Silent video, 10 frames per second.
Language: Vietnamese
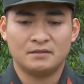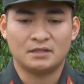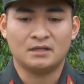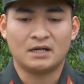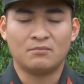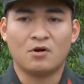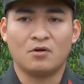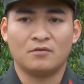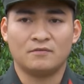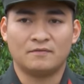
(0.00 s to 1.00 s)
từng cán
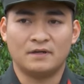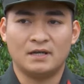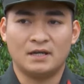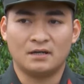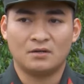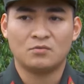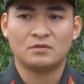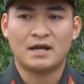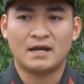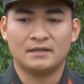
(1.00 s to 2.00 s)
bộ phải là
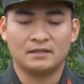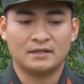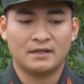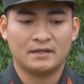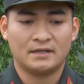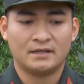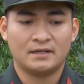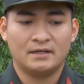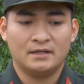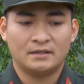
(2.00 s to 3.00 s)
rút ra những cái cái cái,